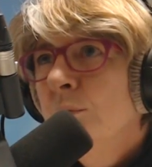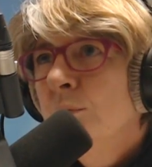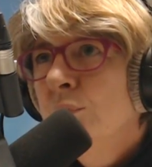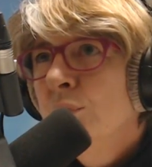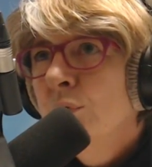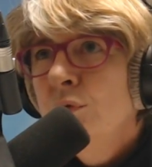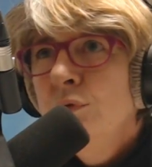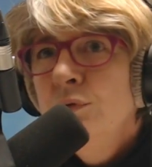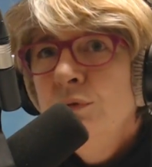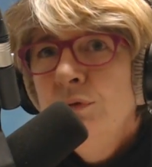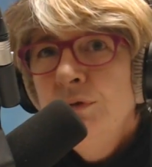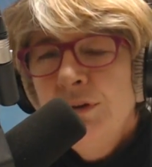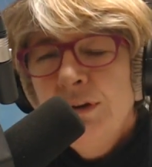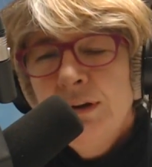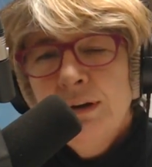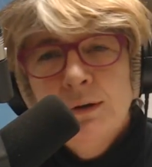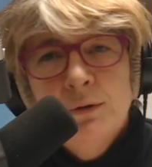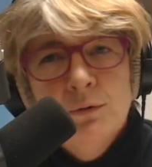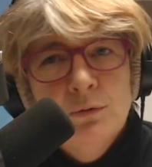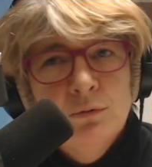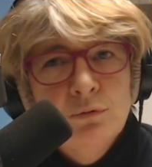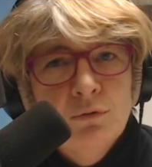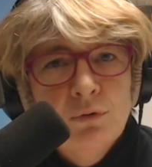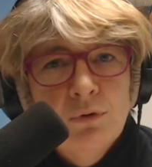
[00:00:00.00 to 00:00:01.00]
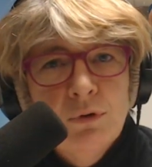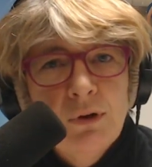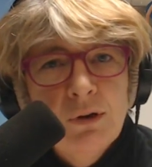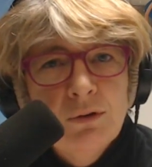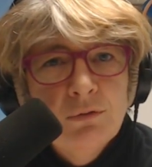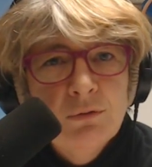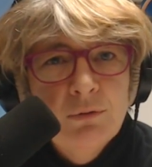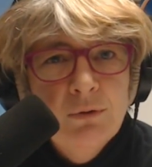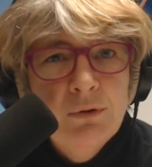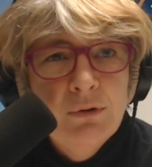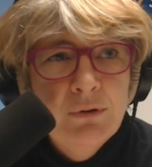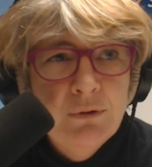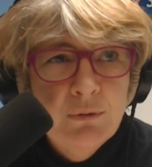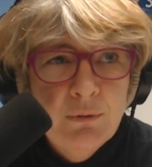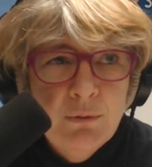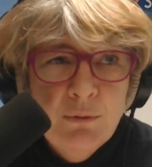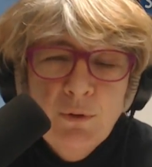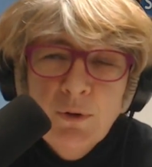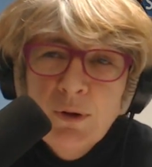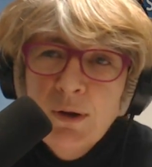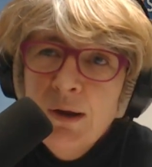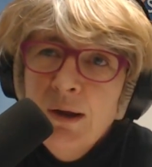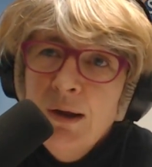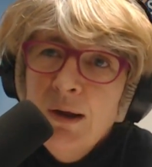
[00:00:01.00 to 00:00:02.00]
pour lutter contre la
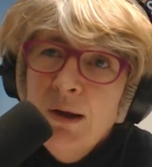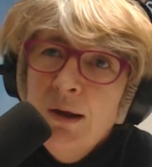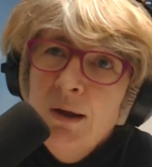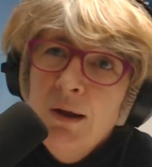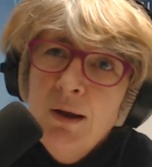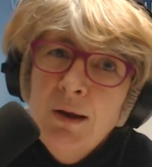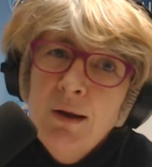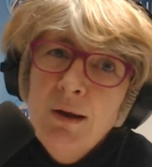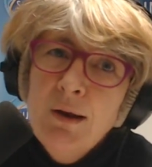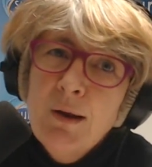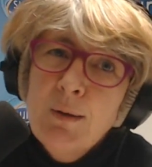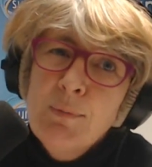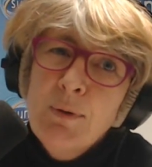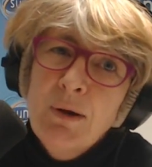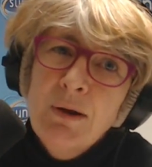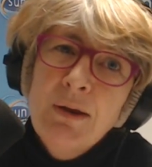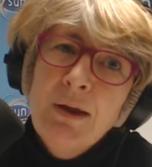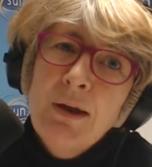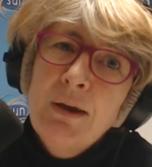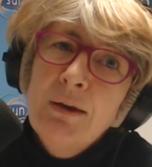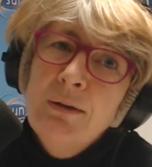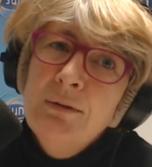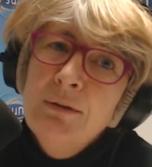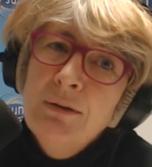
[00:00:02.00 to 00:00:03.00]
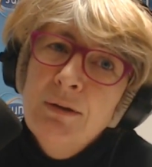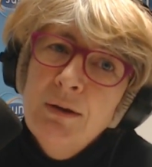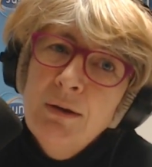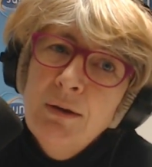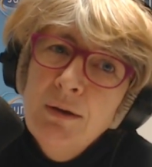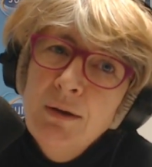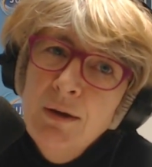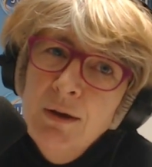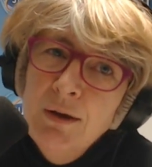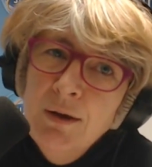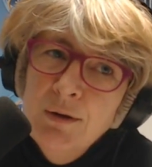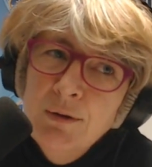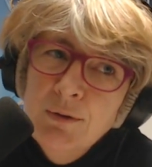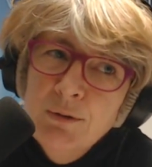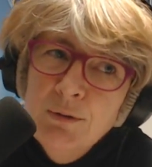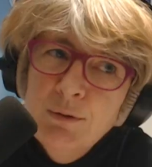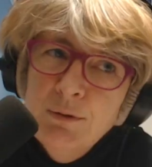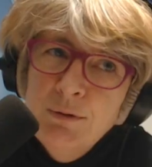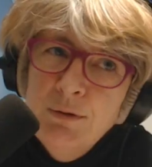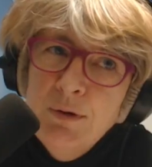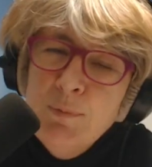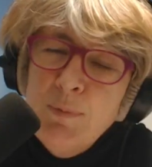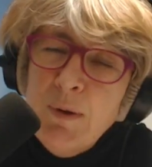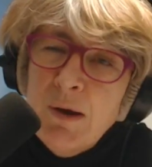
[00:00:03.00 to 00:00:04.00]
solitude et la précarité
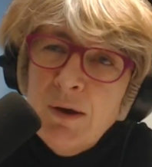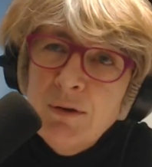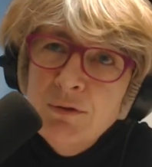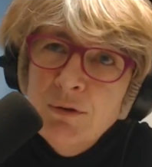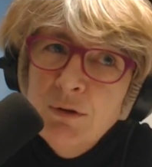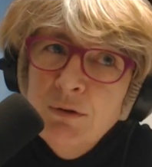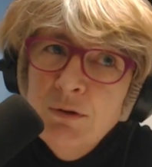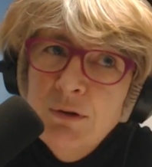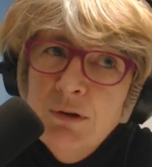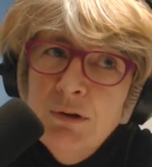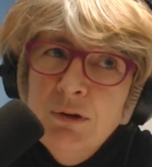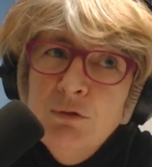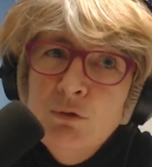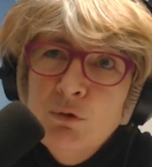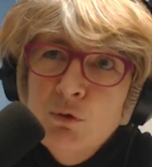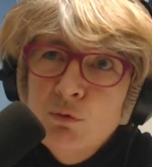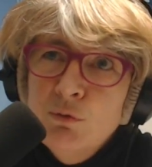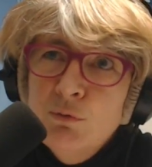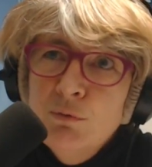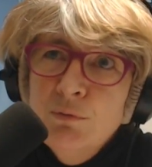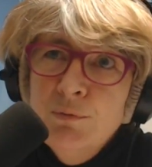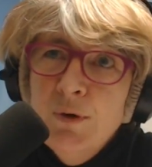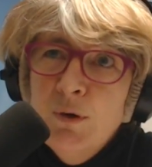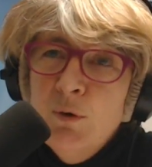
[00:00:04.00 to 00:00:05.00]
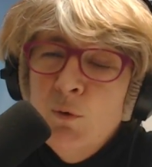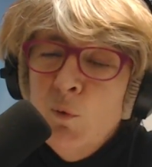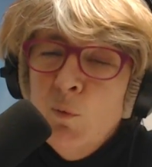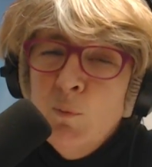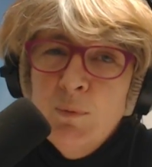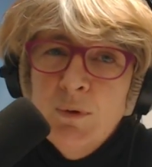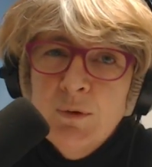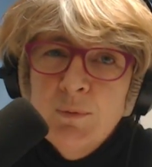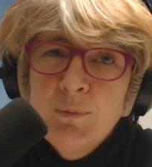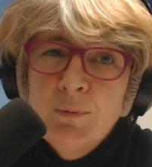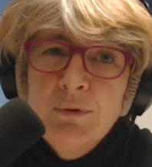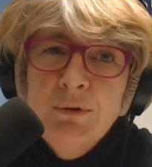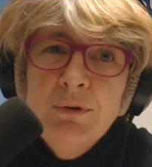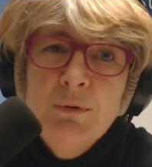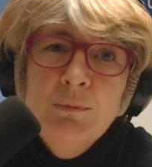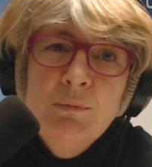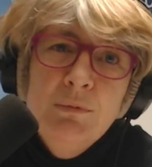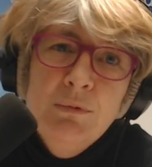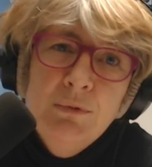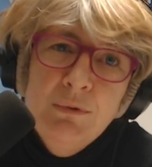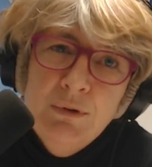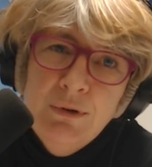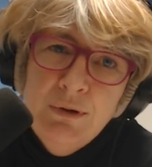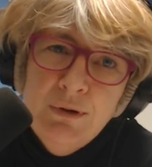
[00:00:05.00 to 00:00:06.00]
euh, des personnes qui se trouvaient complètement
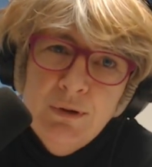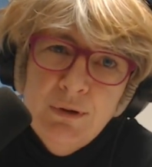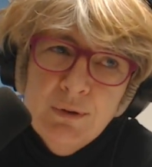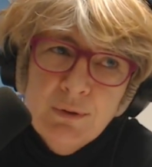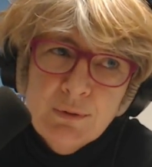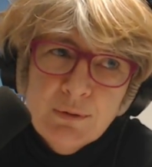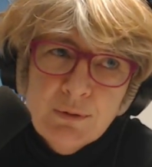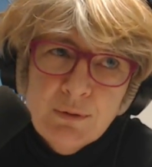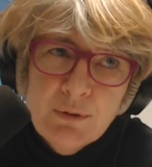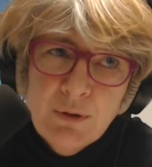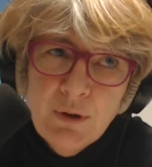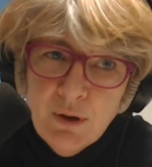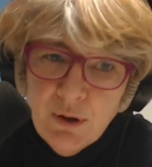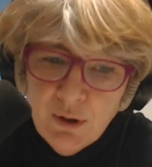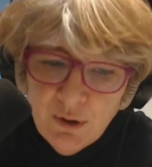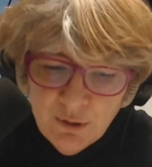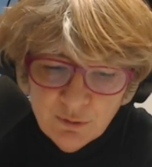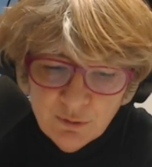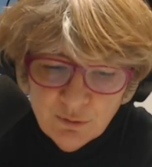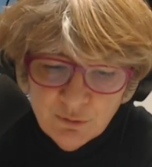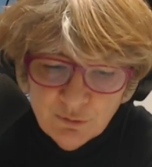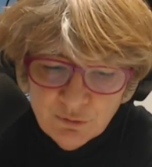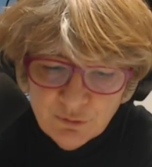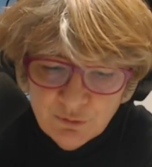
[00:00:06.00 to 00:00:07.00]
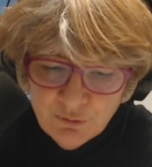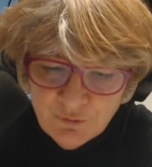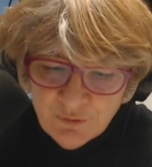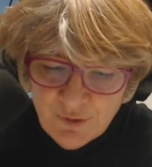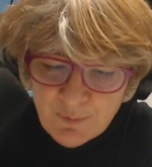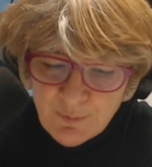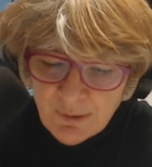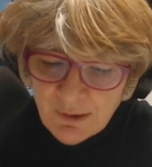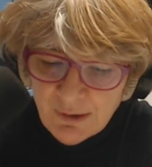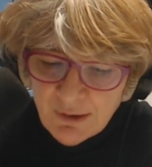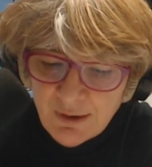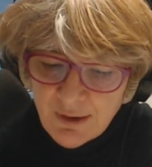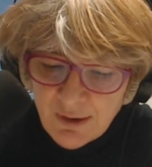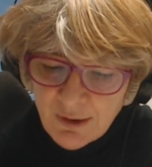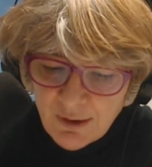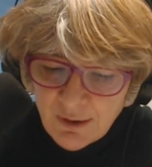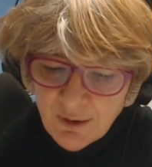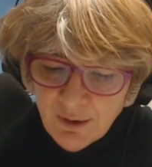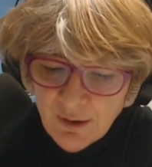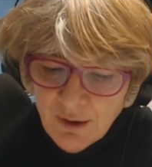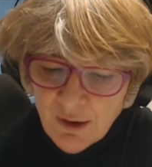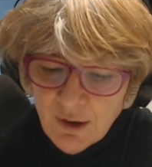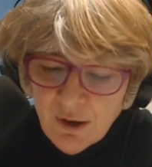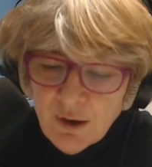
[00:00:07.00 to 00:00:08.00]
démunies euh, euh, juste après-guerre.